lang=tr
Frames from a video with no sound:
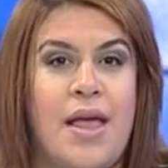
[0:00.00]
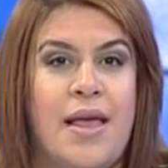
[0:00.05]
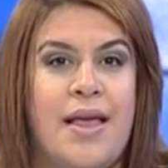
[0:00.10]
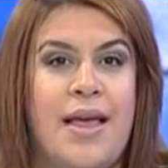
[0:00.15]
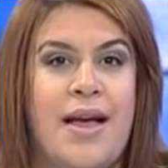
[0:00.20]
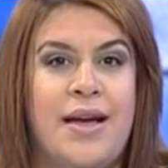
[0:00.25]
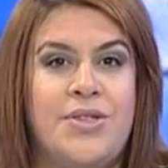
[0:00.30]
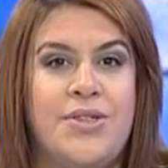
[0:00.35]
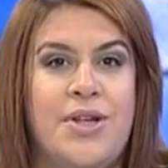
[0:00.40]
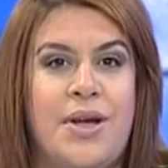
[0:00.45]

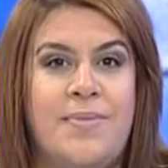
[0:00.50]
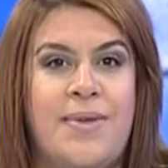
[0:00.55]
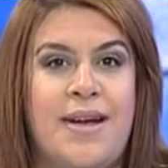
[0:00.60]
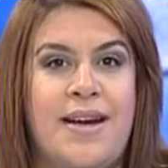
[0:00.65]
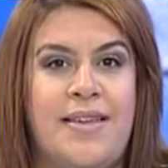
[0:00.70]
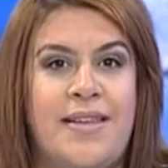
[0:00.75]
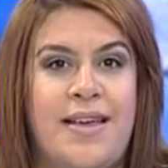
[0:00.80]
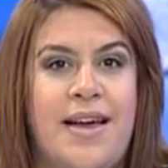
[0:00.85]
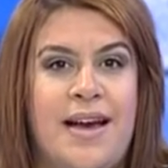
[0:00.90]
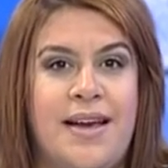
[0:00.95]
İyi
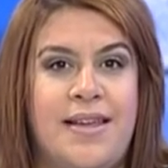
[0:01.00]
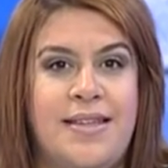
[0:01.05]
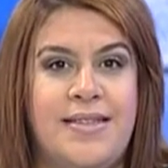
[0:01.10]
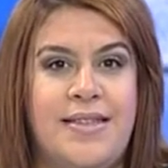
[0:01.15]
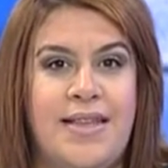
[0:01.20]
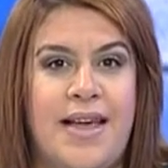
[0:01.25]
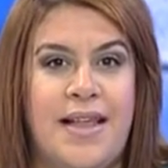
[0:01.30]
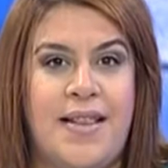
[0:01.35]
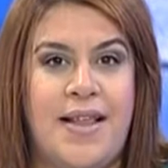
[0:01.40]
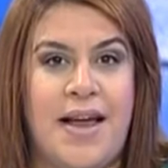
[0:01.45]
akşamlar değerli
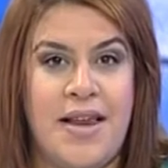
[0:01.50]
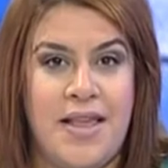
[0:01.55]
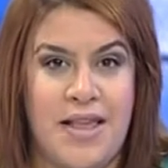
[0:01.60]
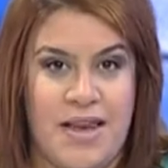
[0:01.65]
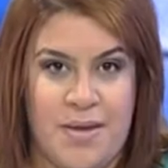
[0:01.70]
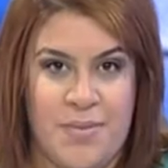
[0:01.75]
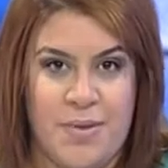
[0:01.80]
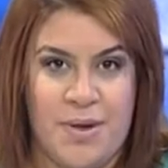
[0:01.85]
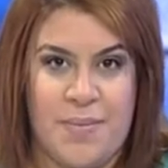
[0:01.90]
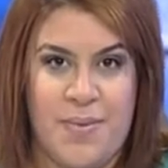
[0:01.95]
izleyenler.
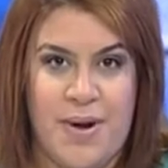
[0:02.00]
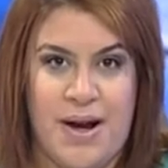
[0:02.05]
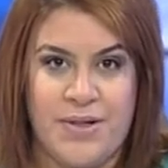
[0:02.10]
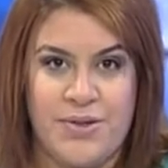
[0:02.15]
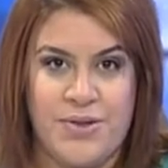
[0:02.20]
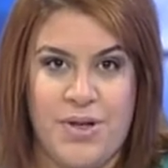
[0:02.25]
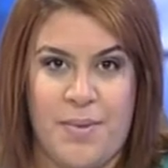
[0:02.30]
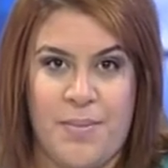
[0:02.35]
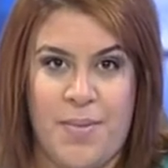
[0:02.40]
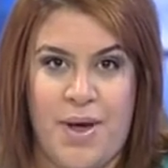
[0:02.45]
Yine bir
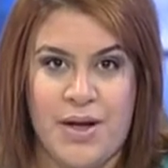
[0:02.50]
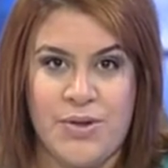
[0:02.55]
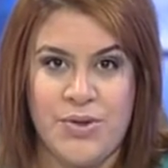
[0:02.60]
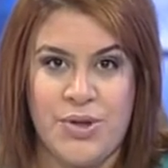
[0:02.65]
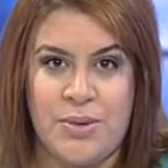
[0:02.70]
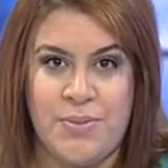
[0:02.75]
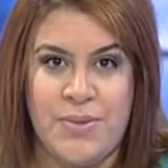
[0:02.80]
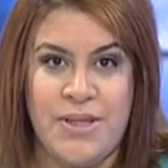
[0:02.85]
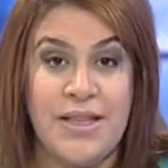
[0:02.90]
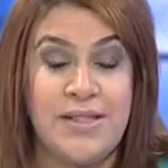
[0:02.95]
perşembe
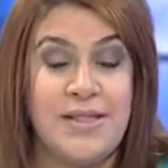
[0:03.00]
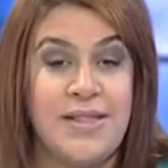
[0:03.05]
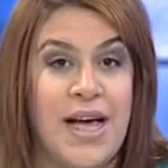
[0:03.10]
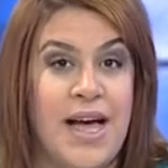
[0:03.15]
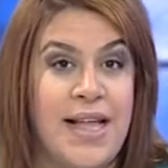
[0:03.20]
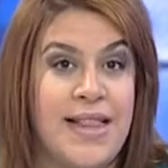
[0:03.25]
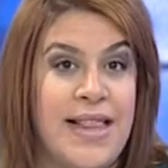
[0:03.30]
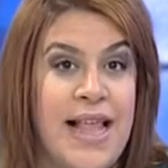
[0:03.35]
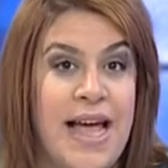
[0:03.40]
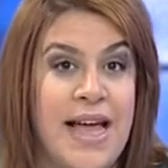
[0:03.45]
akşamında
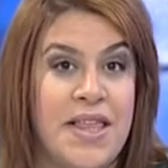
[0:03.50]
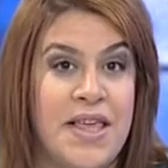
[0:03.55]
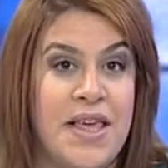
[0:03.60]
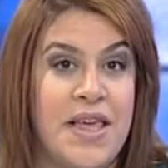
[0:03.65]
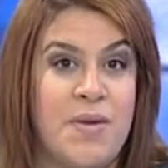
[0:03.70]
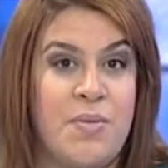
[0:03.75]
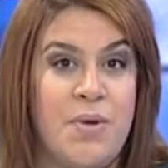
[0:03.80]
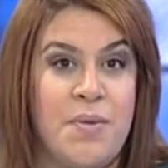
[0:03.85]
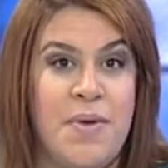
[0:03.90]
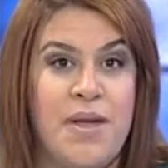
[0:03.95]
saatler
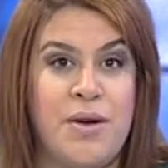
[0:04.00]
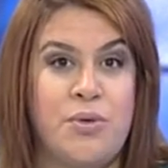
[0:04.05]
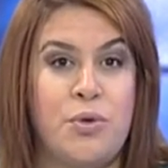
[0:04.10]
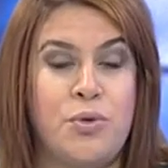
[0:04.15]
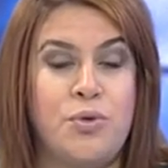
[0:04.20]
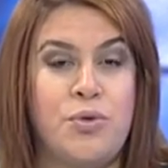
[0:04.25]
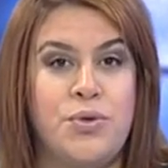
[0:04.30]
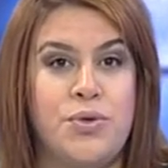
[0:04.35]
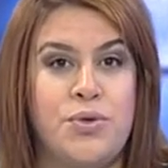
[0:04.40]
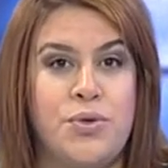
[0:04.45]

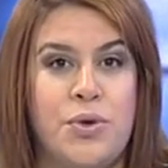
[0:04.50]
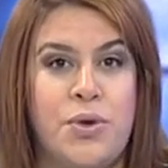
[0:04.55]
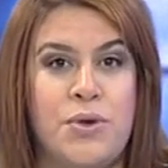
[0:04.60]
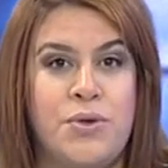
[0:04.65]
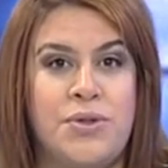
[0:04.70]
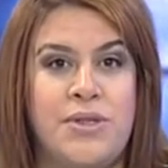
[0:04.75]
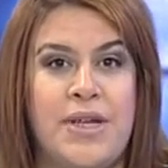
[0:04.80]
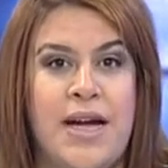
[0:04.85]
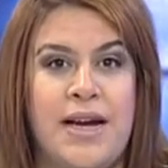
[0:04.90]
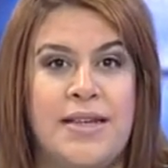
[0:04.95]
21.30'u
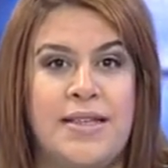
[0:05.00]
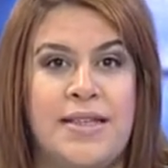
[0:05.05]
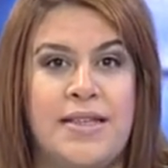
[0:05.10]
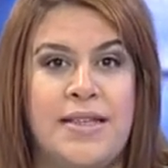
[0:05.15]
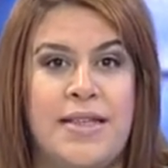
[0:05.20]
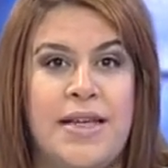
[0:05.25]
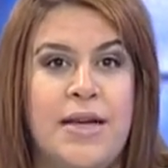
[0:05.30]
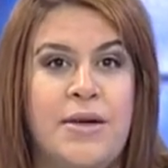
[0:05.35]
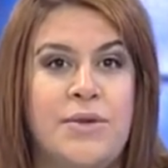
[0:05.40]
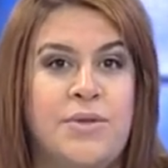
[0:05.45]

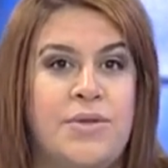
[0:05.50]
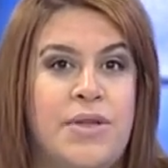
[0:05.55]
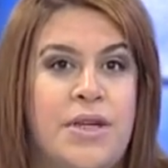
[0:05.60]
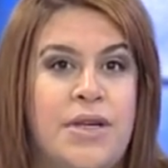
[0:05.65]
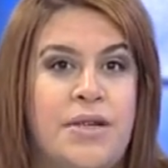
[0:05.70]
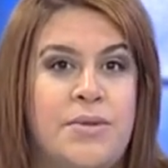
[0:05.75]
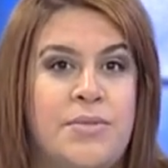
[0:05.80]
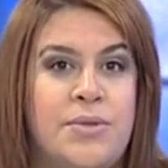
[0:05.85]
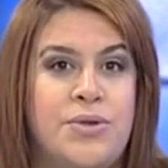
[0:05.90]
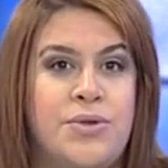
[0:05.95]
gösterdiğinde Kuzey
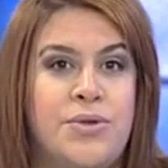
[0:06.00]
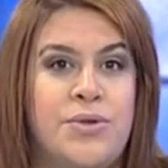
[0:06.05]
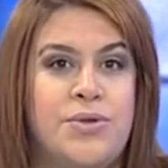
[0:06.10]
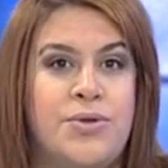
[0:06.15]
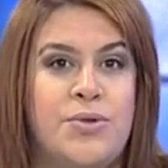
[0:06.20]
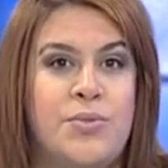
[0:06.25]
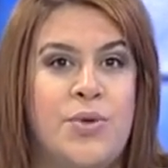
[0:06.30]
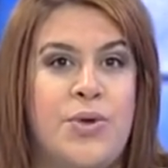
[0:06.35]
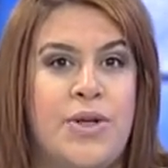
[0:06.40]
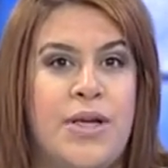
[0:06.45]
Kıbrıs Türk
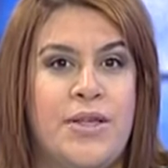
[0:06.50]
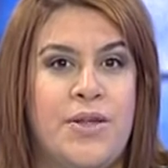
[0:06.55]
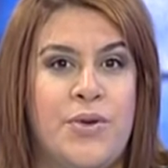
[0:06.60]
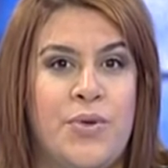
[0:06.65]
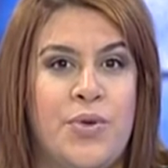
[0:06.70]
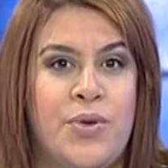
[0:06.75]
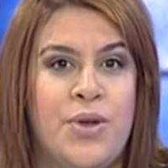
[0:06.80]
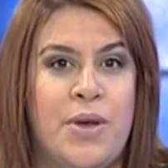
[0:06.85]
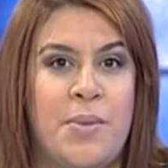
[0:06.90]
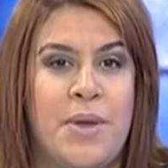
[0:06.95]
Cumhuriyeti
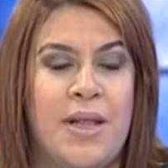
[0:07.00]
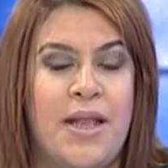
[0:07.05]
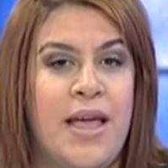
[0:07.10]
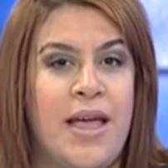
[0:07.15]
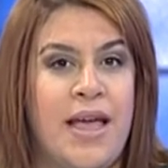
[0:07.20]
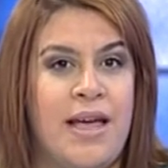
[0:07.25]
gündemiyle